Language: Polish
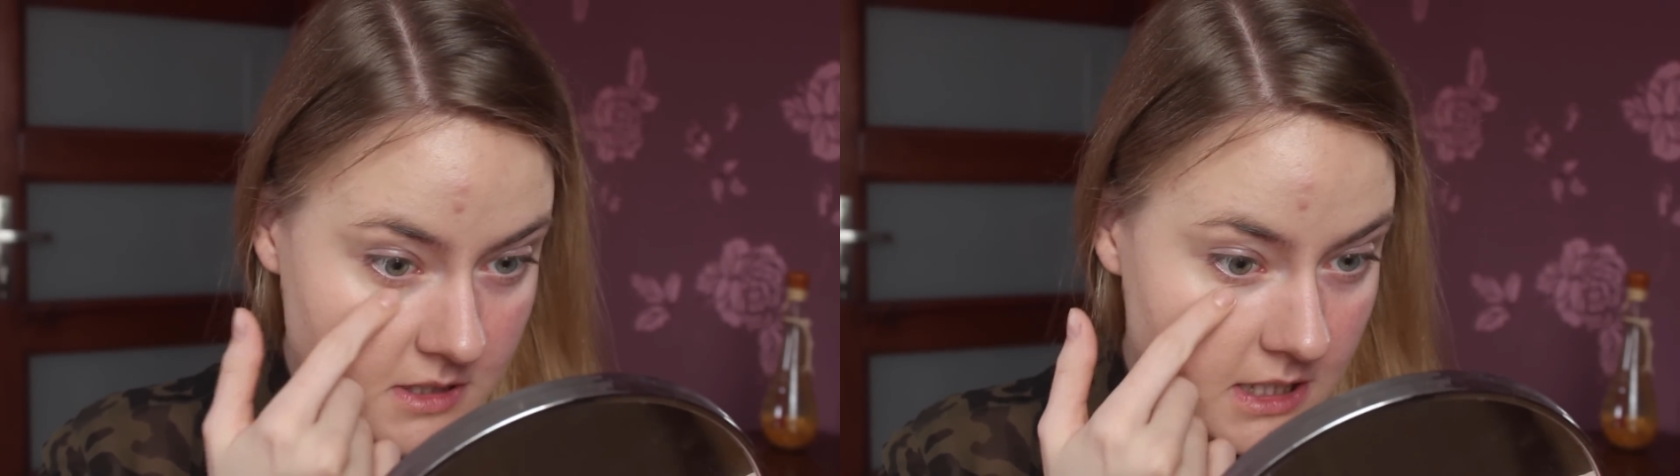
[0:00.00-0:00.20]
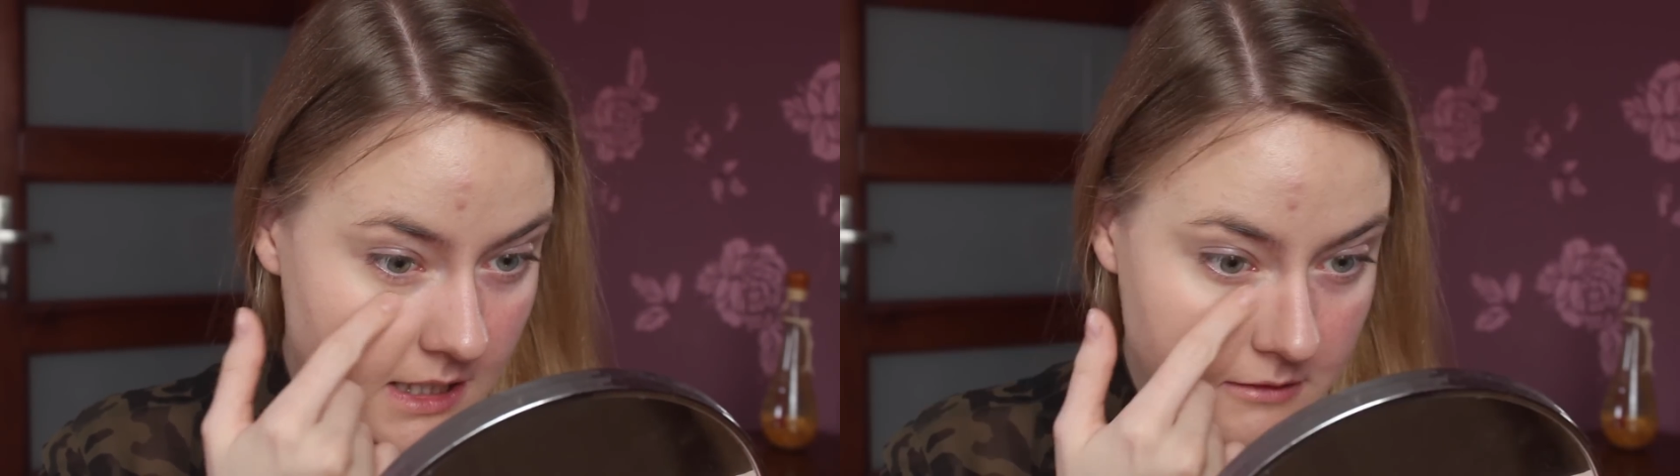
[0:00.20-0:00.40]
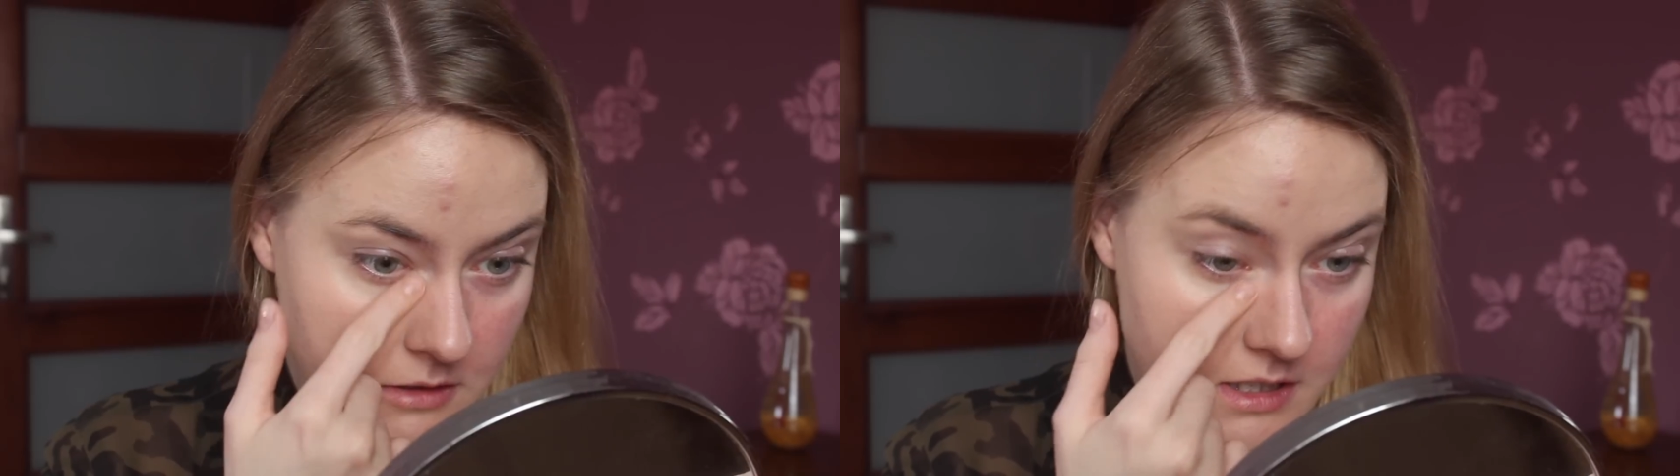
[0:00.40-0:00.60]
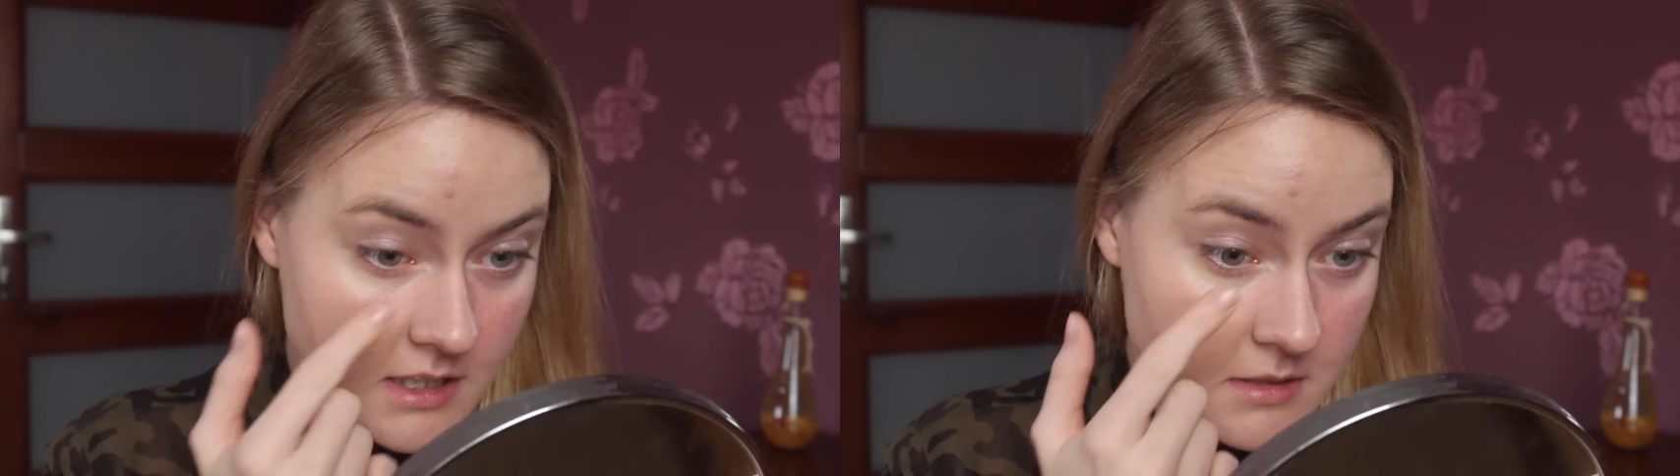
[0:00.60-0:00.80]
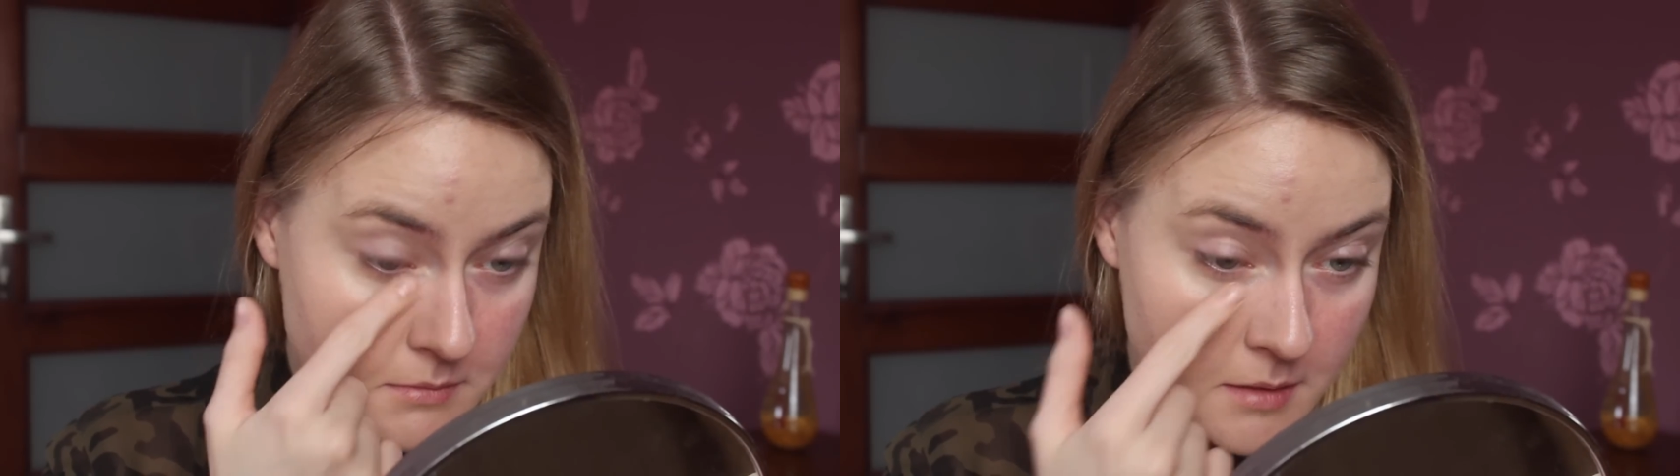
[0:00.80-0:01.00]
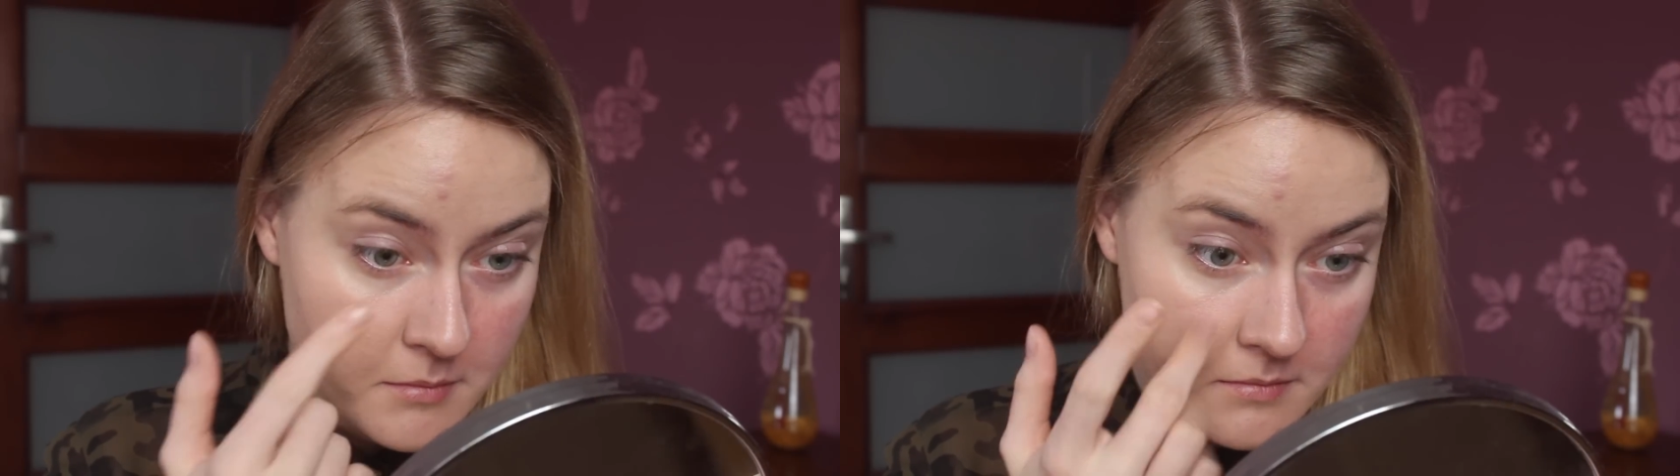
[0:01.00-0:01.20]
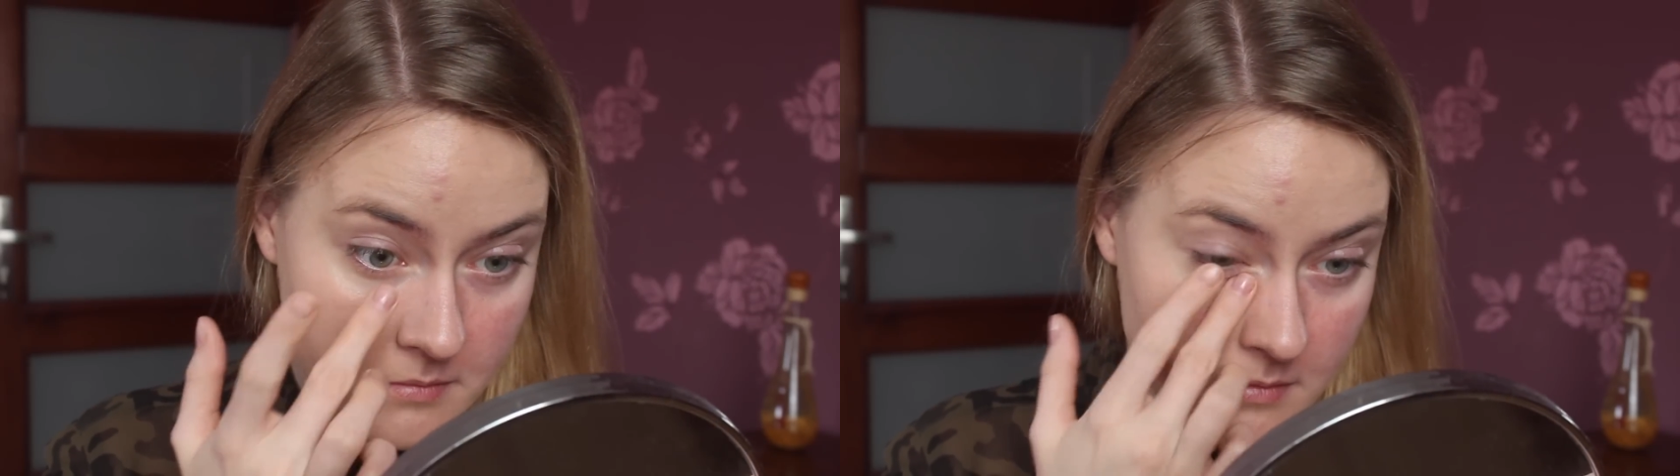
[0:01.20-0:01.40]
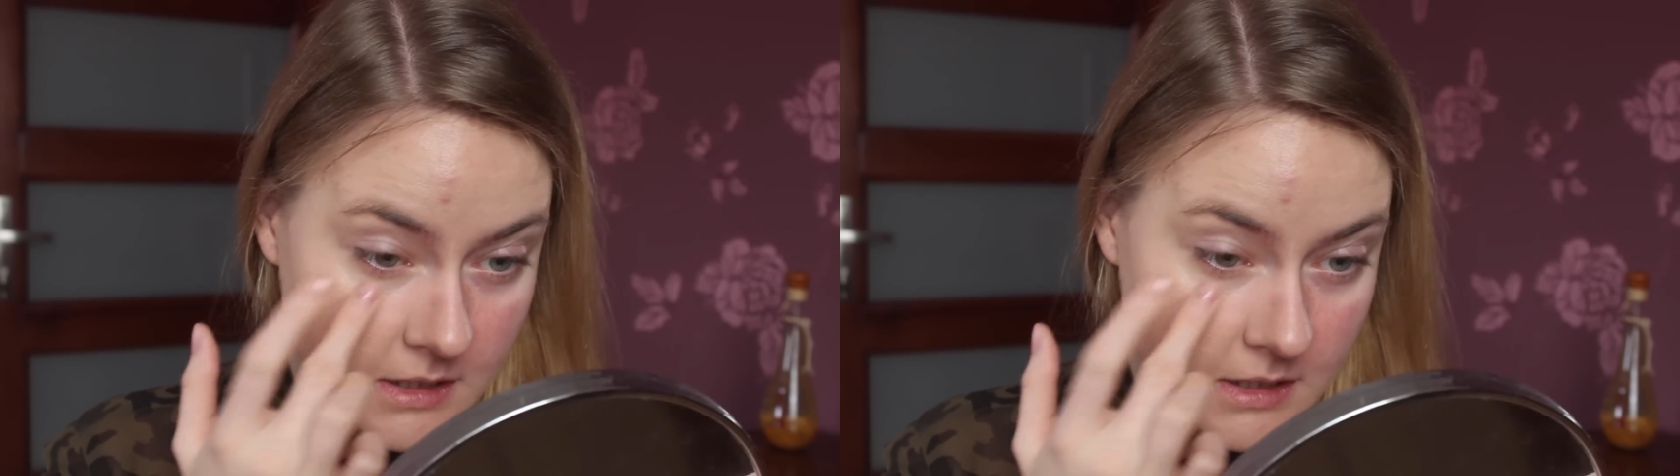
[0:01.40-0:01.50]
cały czas mam